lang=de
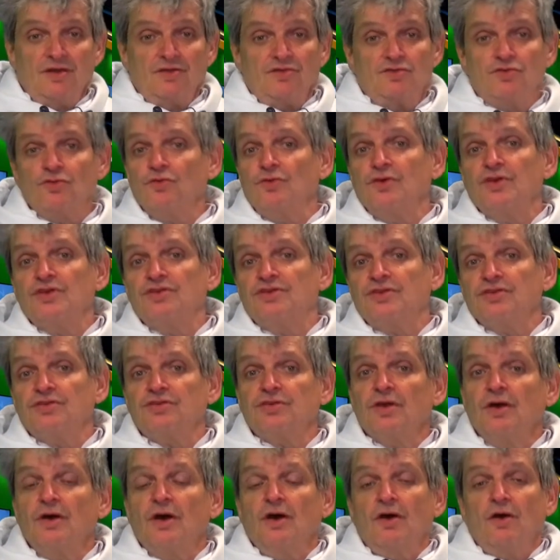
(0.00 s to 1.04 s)
So ist es
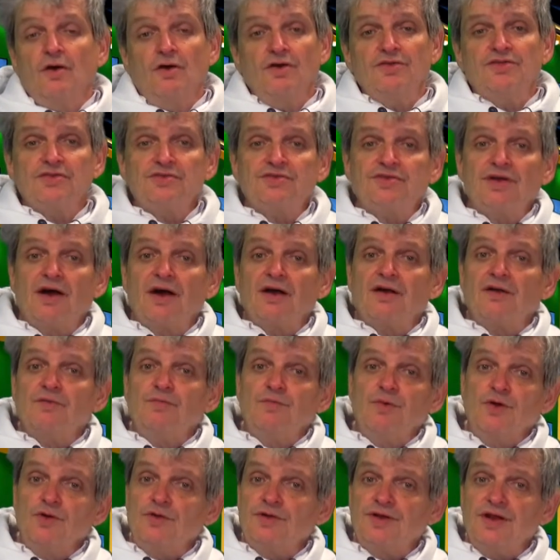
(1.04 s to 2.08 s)
heutzutage
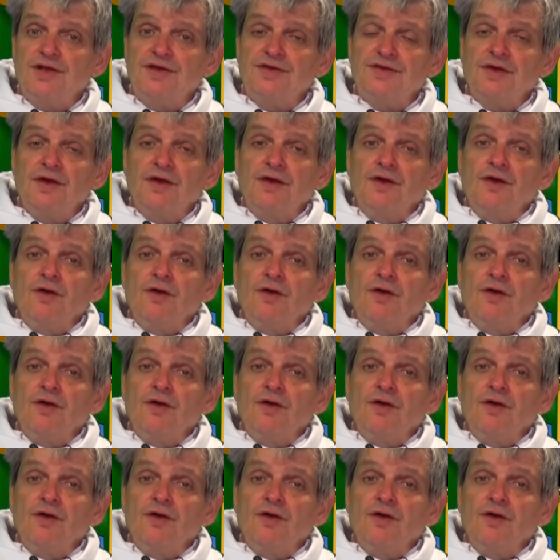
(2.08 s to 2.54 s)
möglich,